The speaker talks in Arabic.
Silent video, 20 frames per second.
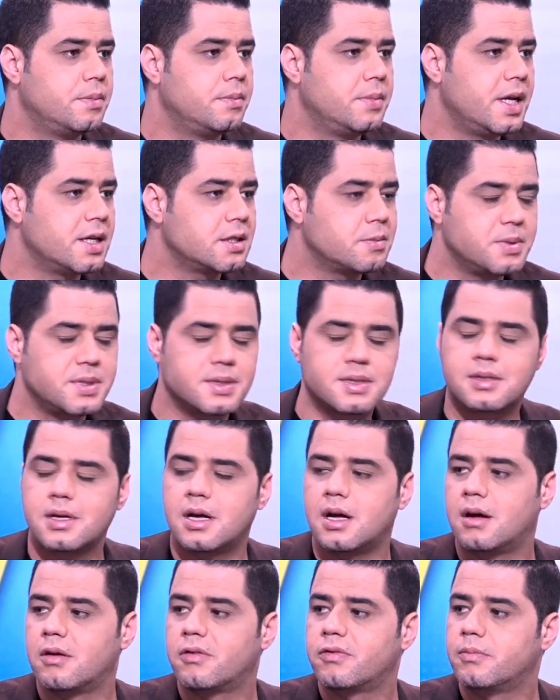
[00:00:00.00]
بنات آه،
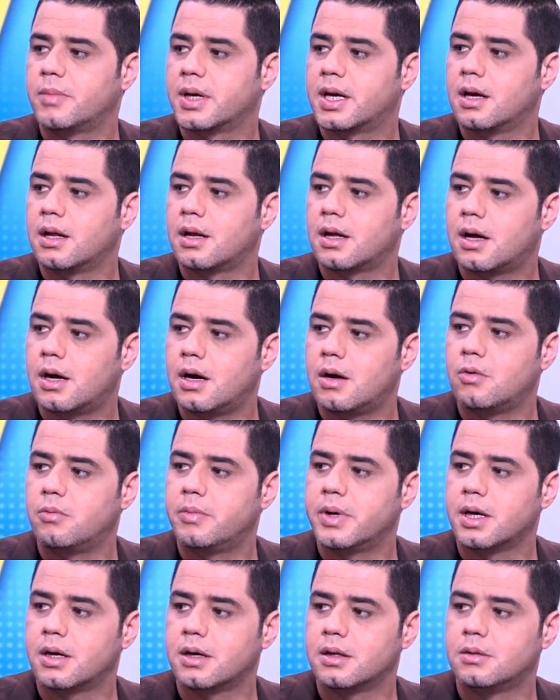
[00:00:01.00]
بزاف ما كيلقاو
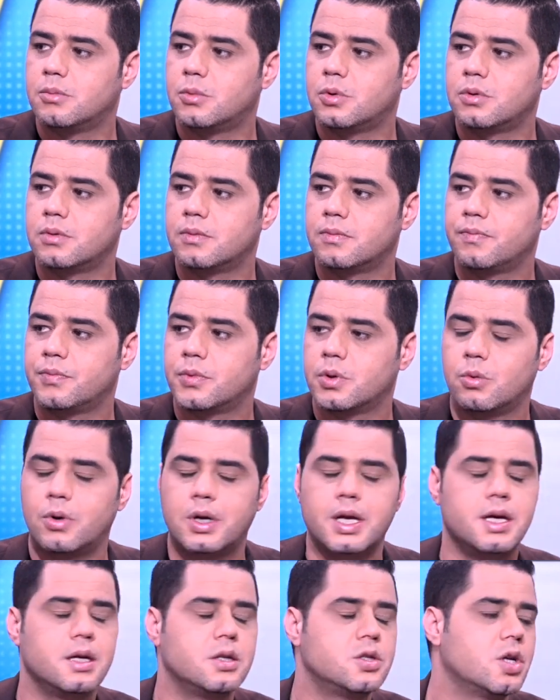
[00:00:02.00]
ما يخدموا
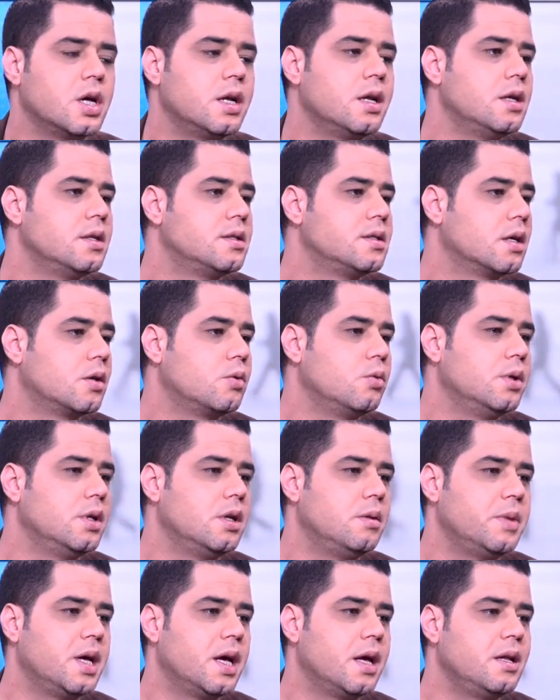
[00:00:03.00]
ولا يلجأن للتكوين
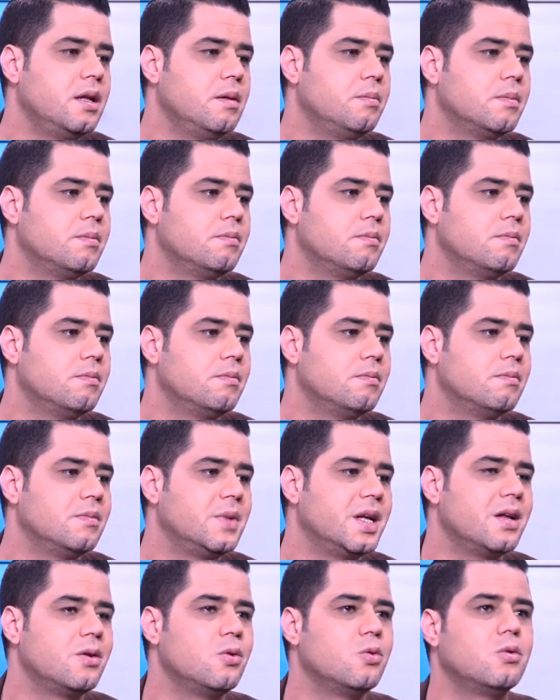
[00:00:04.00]
المهني
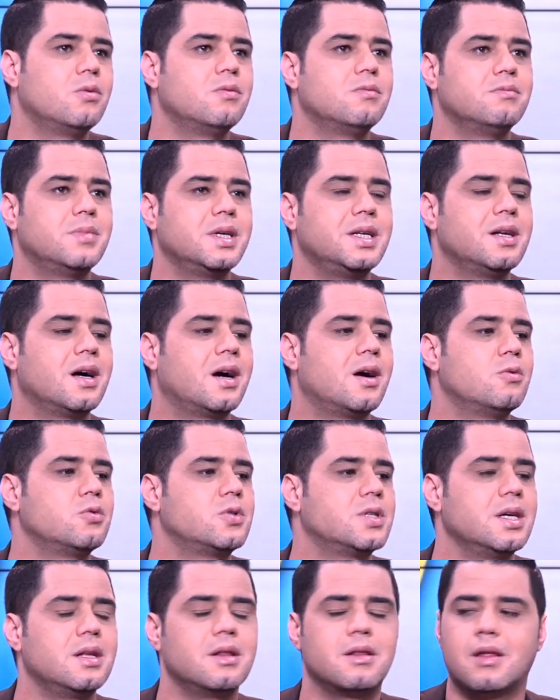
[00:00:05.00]
لأنه بين
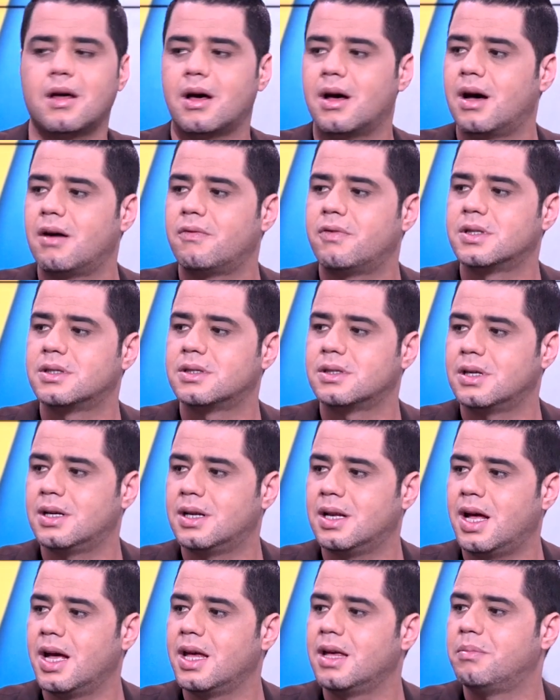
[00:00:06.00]
قوسين ثقافة
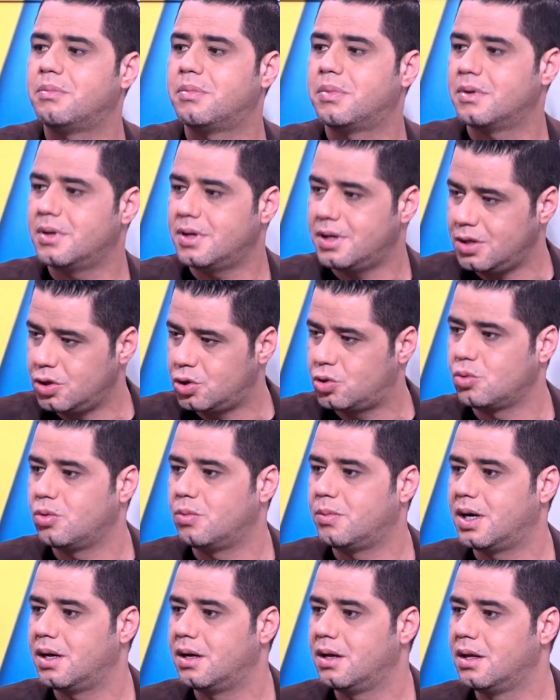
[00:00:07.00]
العيب
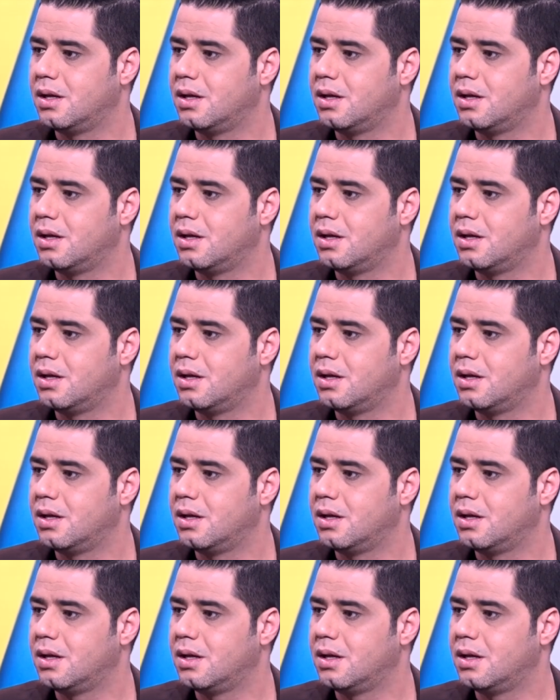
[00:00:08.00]
حشومة